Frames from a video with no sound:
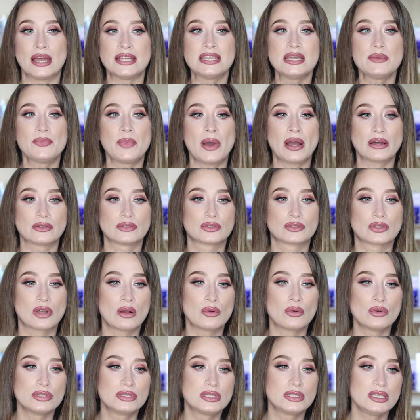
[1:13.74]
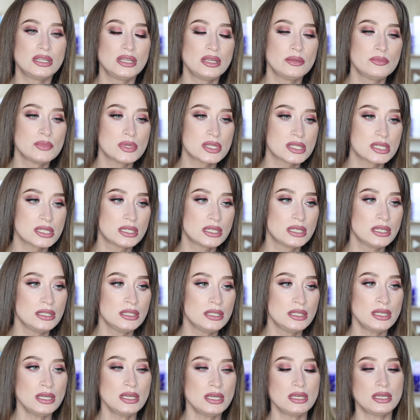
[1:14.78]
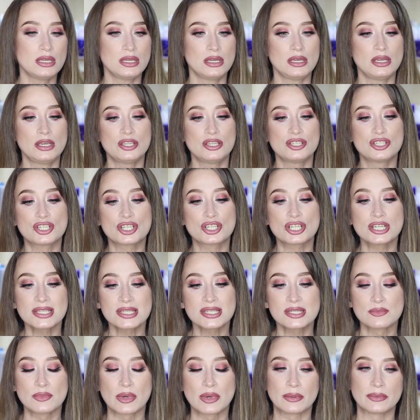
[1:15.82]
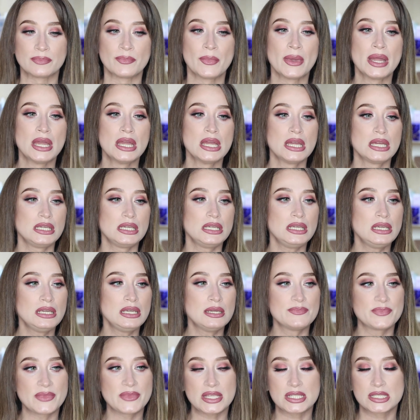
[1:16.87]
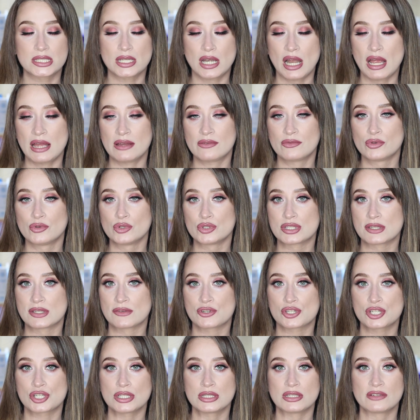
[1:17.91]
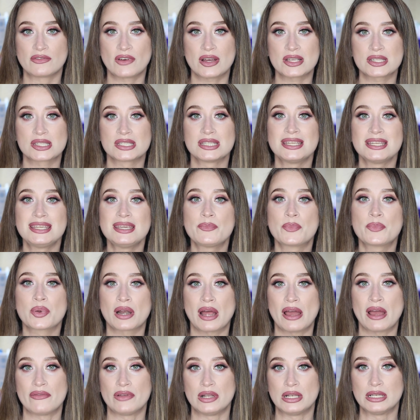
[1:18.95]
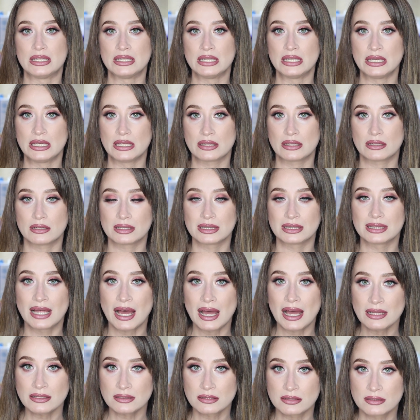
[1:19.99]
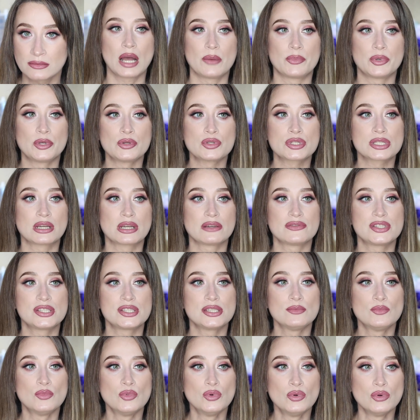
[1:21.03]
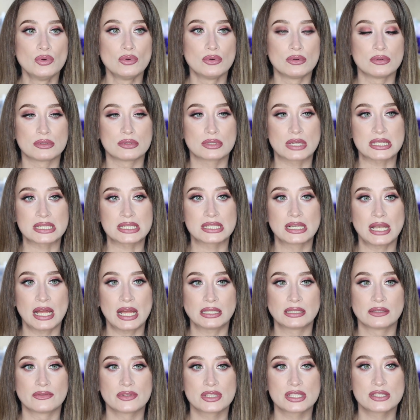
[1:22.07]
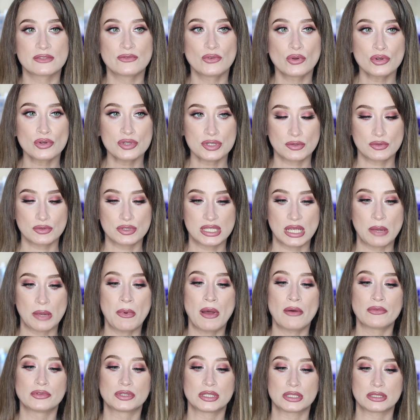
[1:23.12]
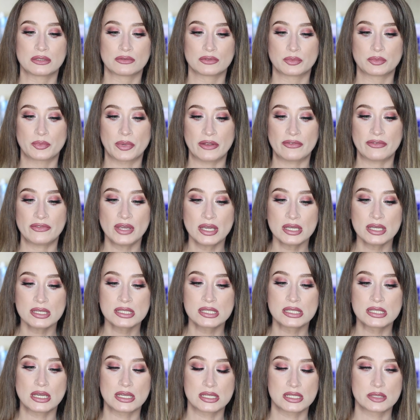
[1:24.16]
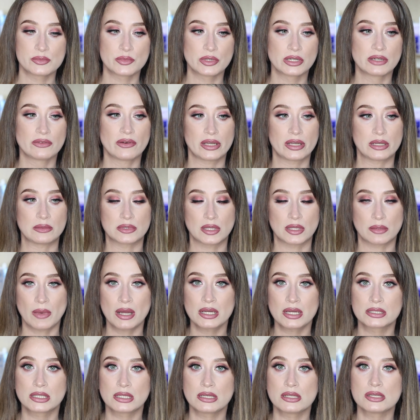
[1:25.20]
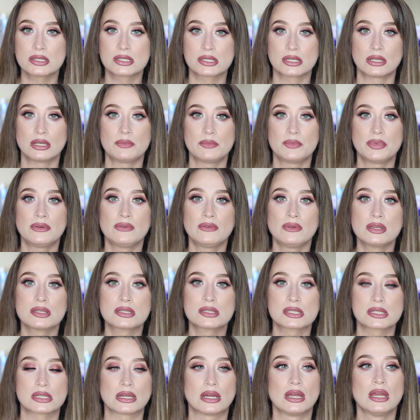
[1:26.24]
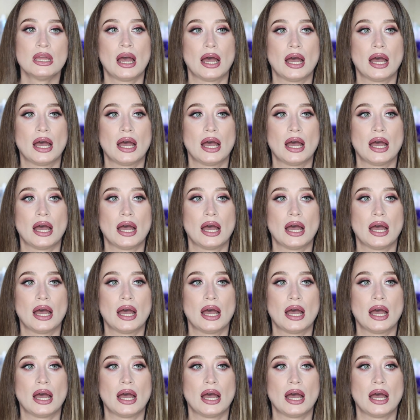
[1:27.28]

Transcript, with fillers: они пахнут какой-то и мизогинией, и джизмом, и настраивают совершенно вас на неправильный лад. А плюс ко всему разглядывать звезд, тут сама вот эта вот профессия, если мы говорим там актриса или певица,